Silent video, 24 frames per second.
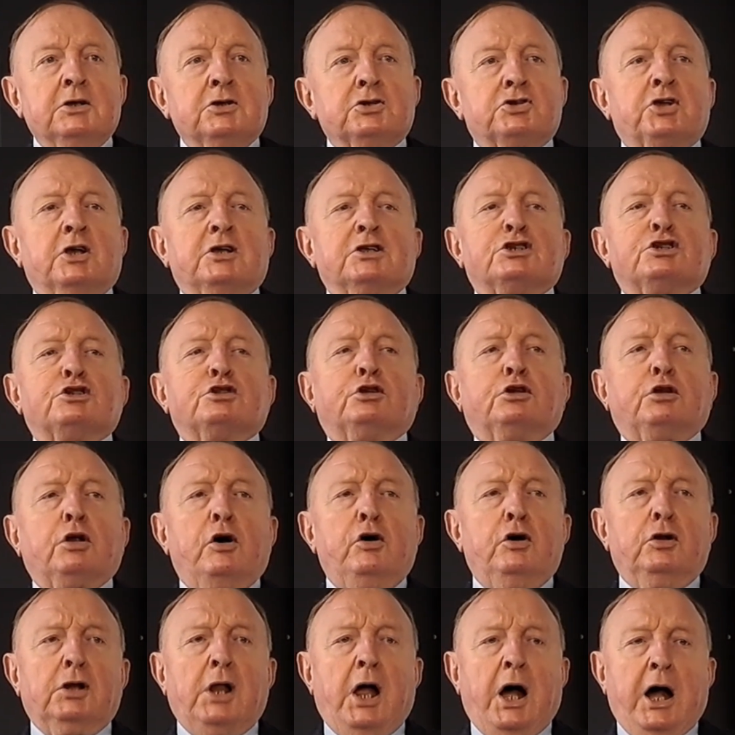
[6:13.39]
że
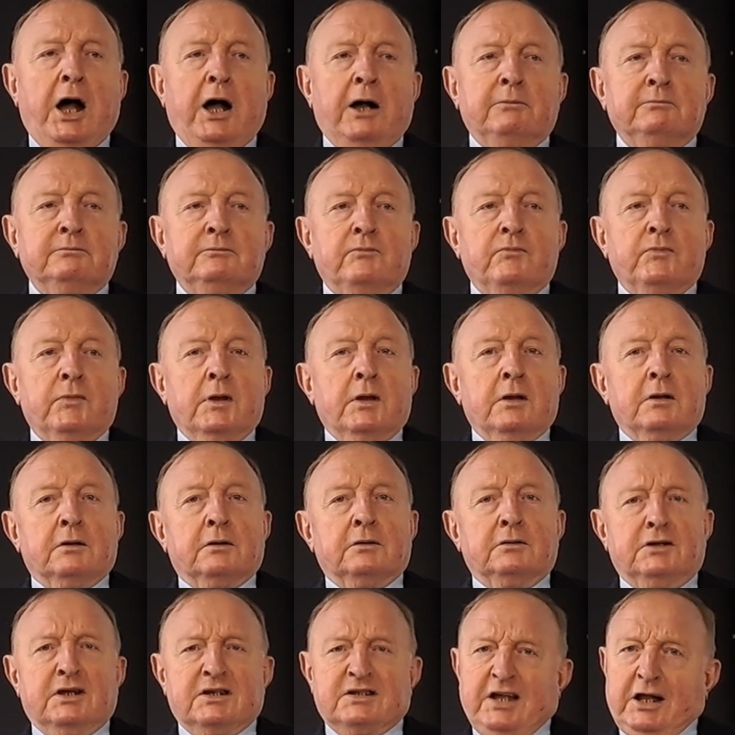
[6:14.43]
strona
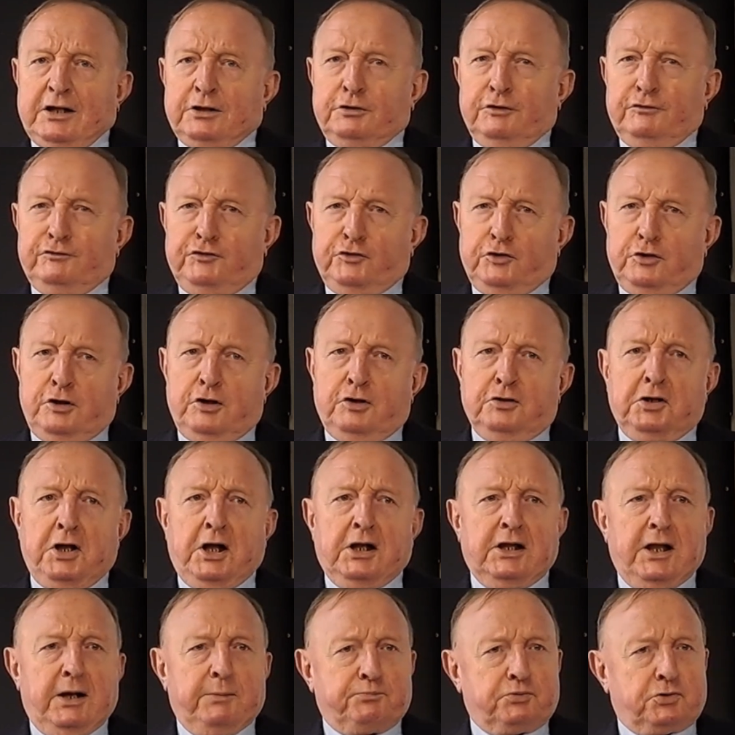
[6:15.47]

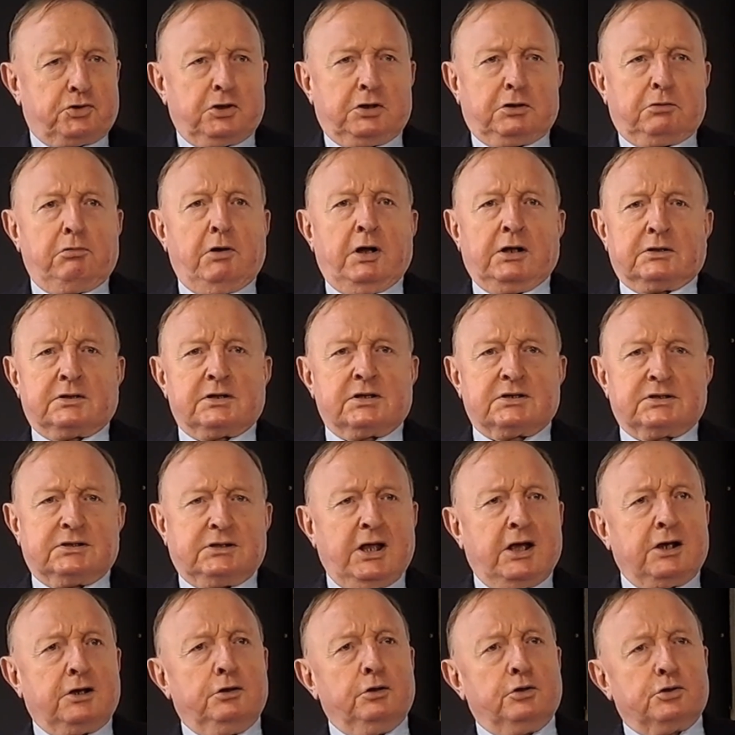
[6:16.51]
niezadowolona na przykład z
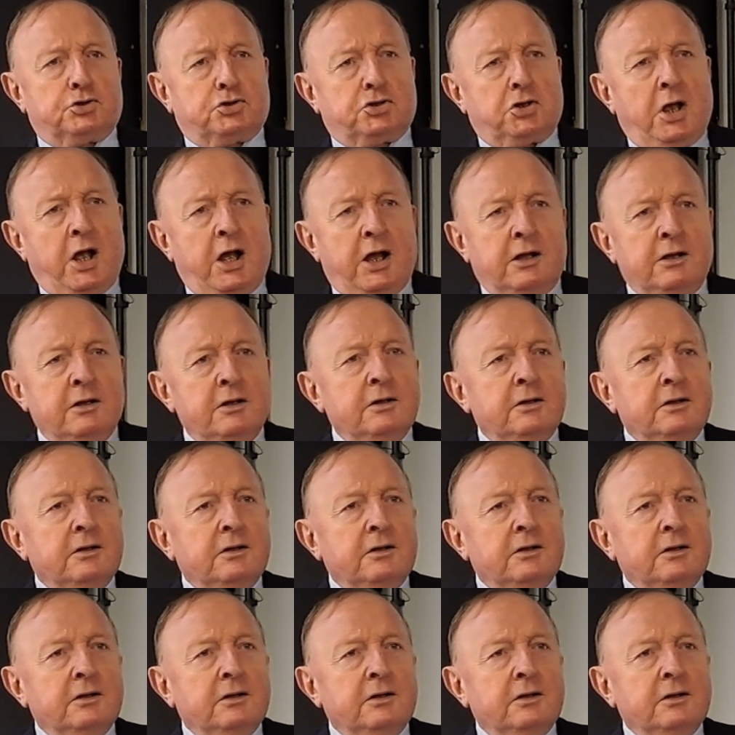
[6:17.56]
tego, że